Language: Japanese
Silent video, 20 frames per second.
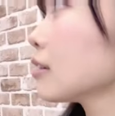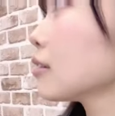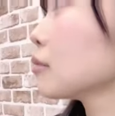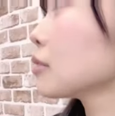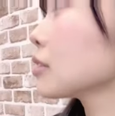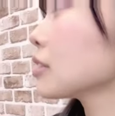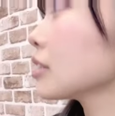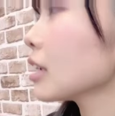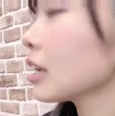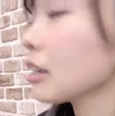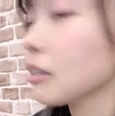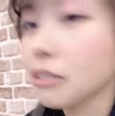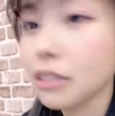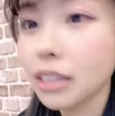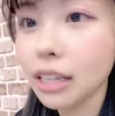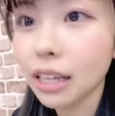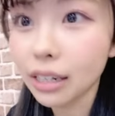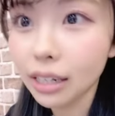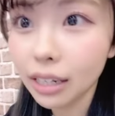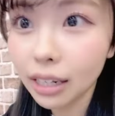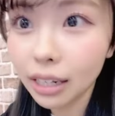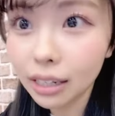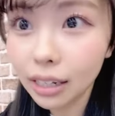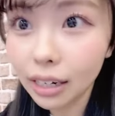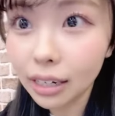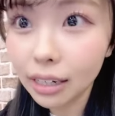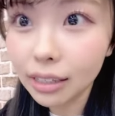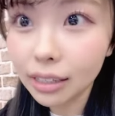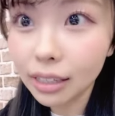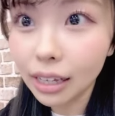面白い女ね
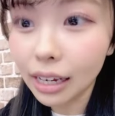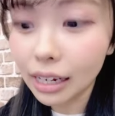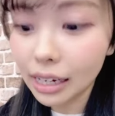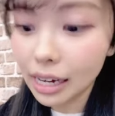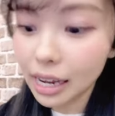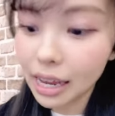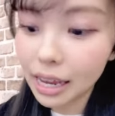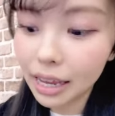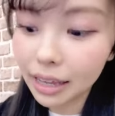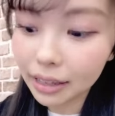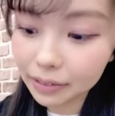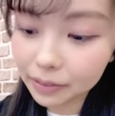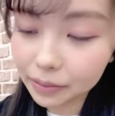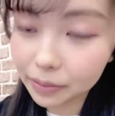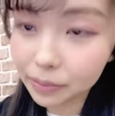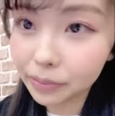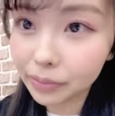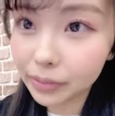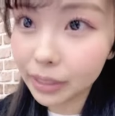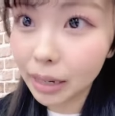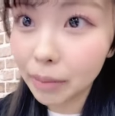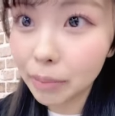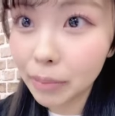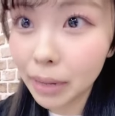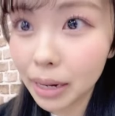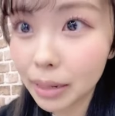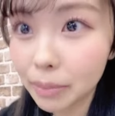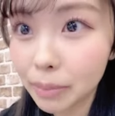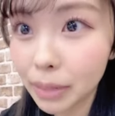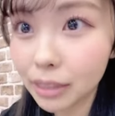なりたいね頑
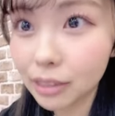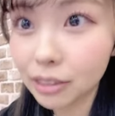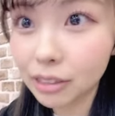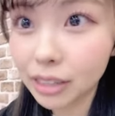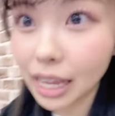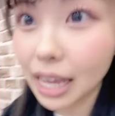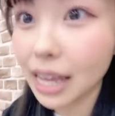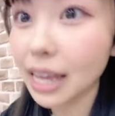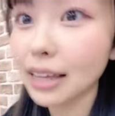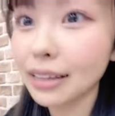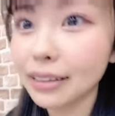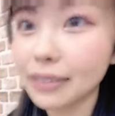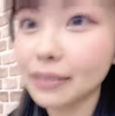張りますね